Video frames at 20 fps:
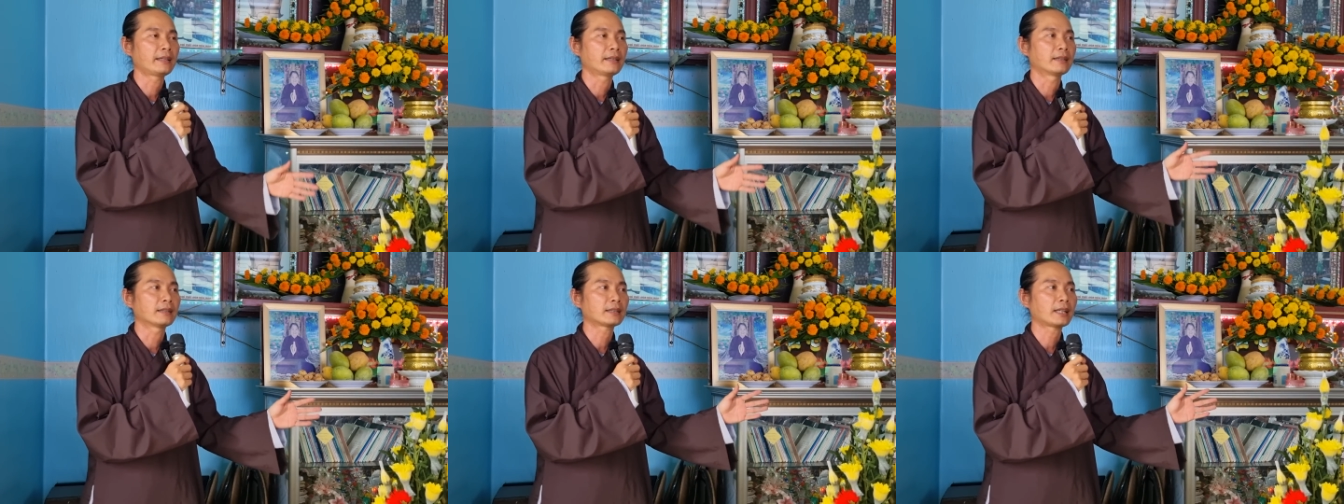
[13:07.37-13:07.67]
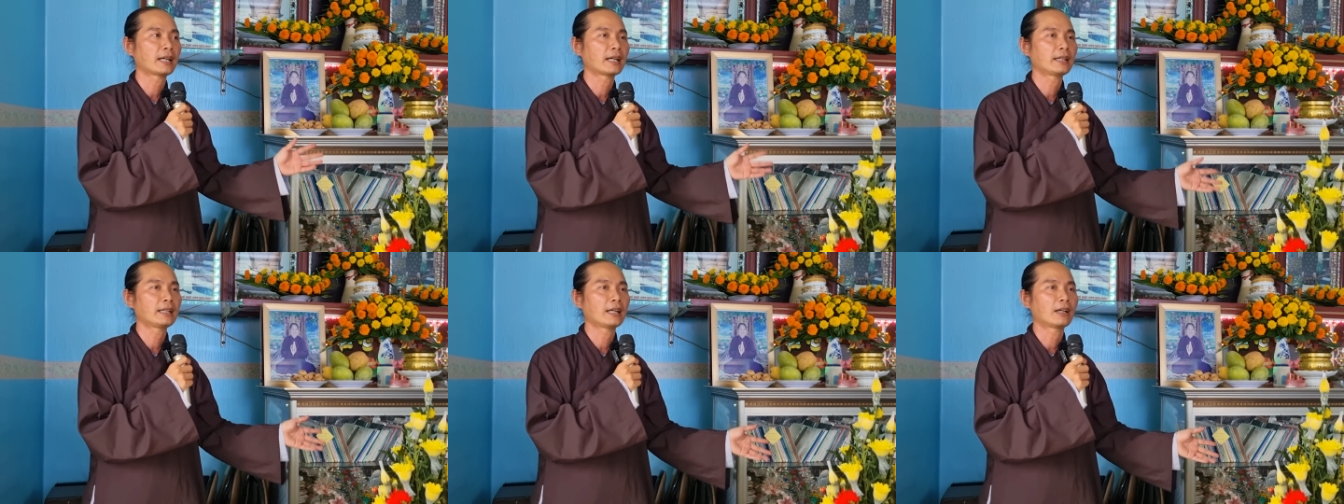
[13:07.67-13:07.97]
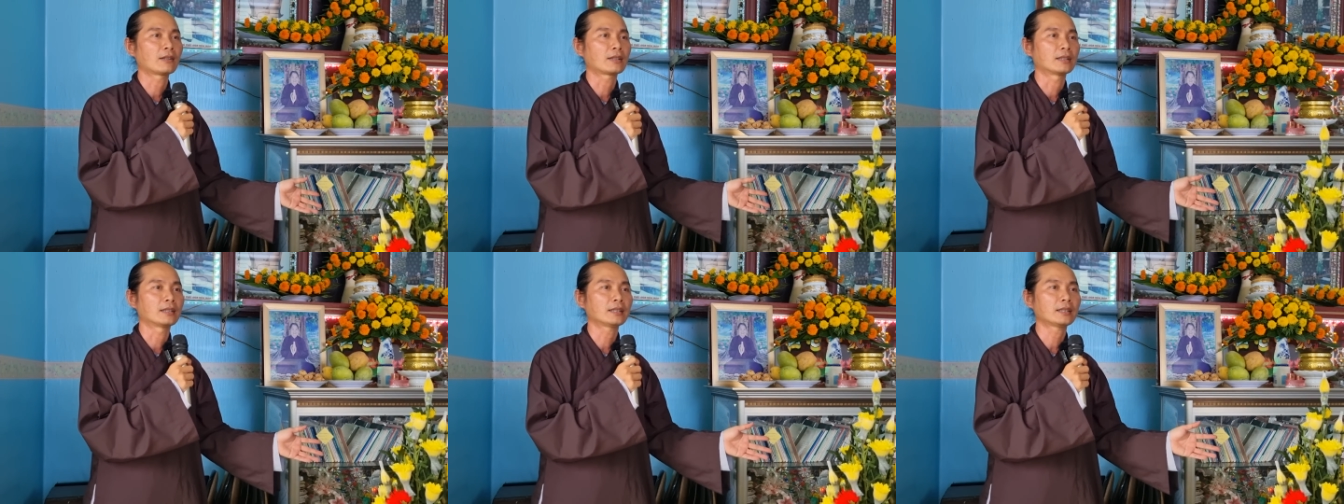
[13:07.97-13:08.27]
dựa thân
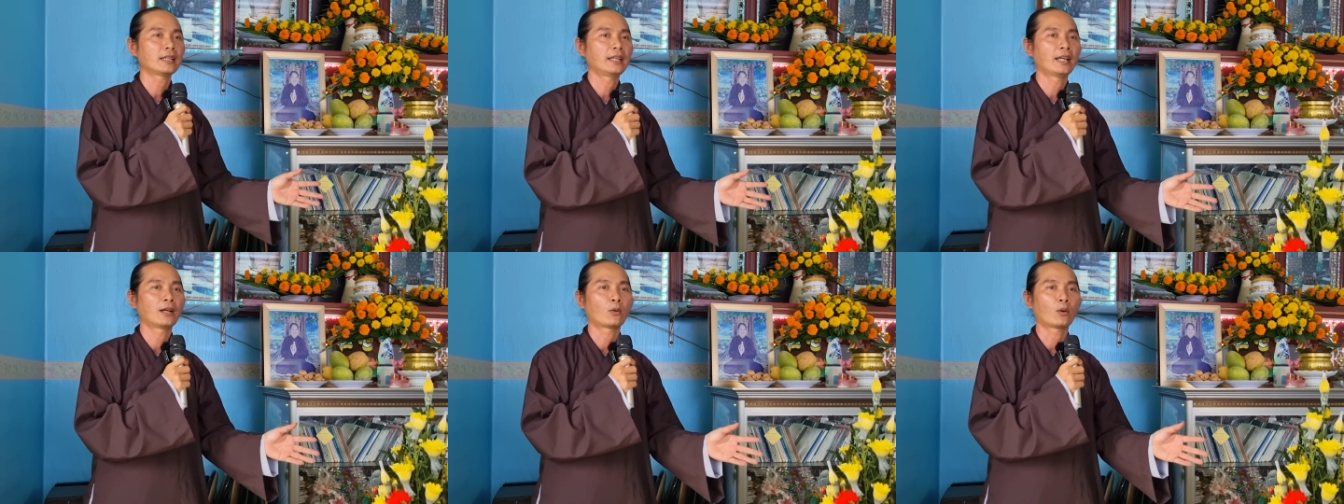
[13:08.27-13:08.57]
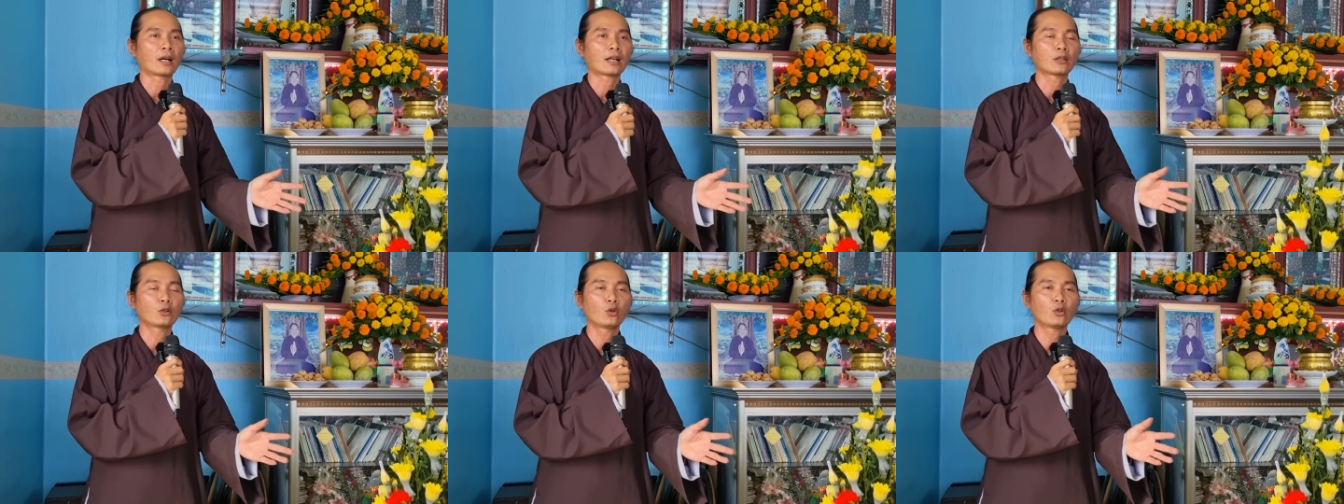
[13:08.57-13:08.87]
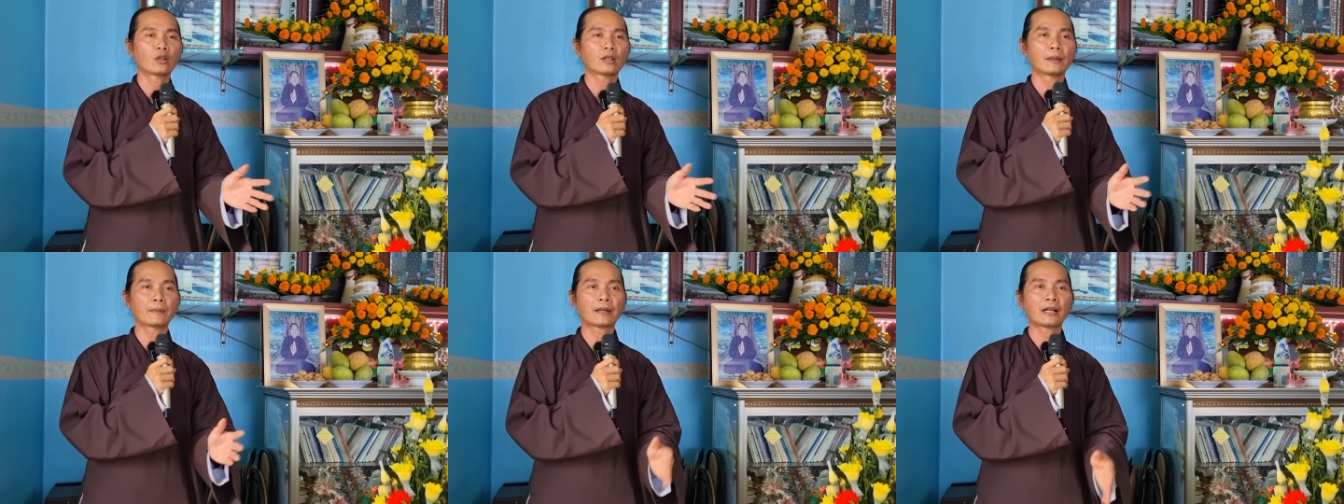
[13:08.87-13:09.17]
vào cửa thiền hoặc
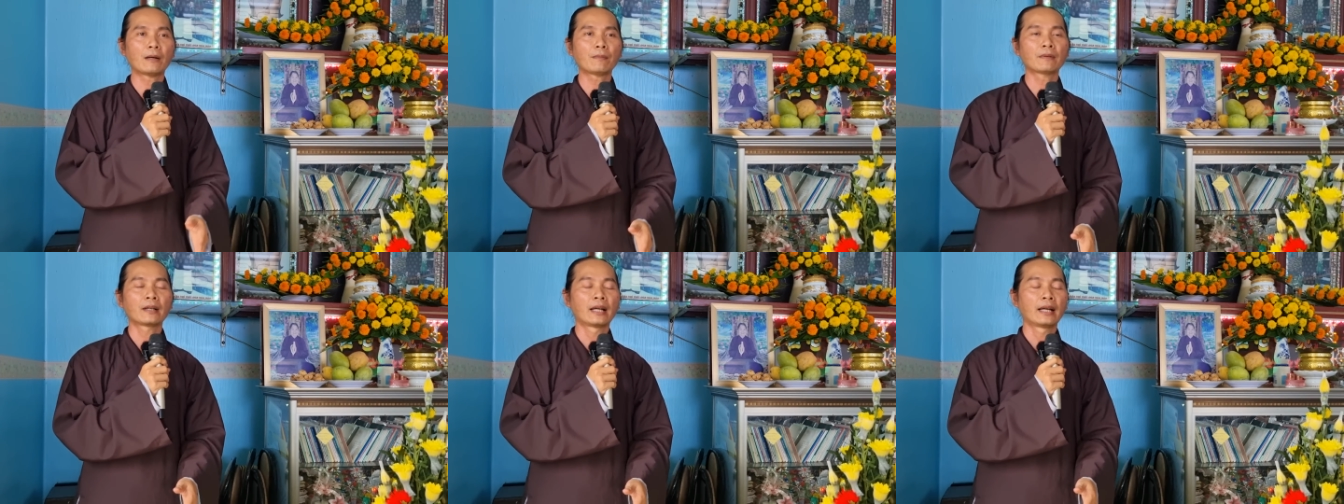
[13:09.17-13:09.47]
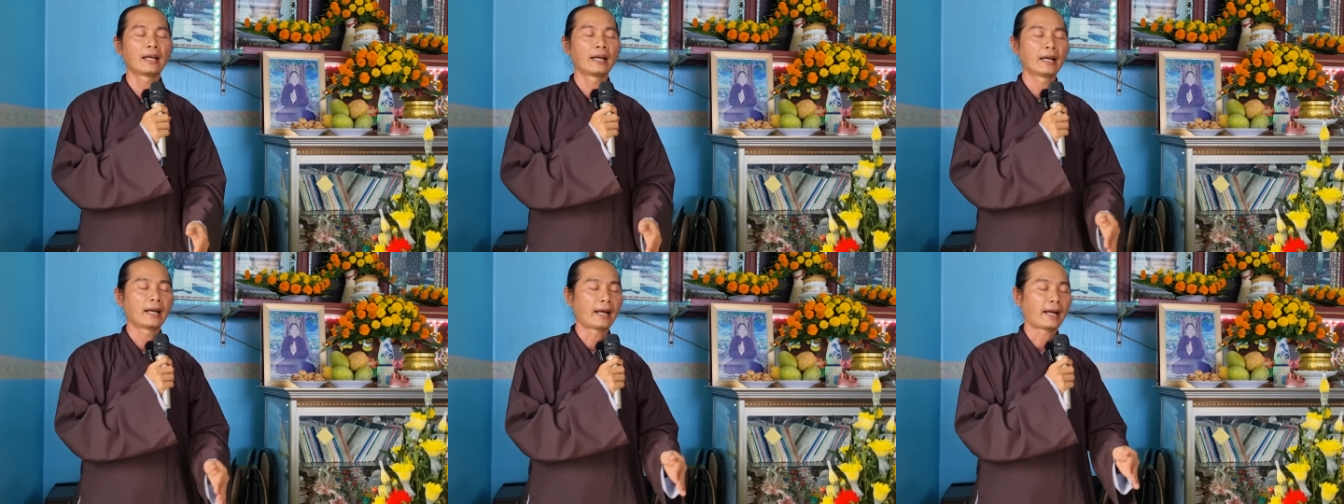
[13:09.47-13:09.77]
núi non âm cốc.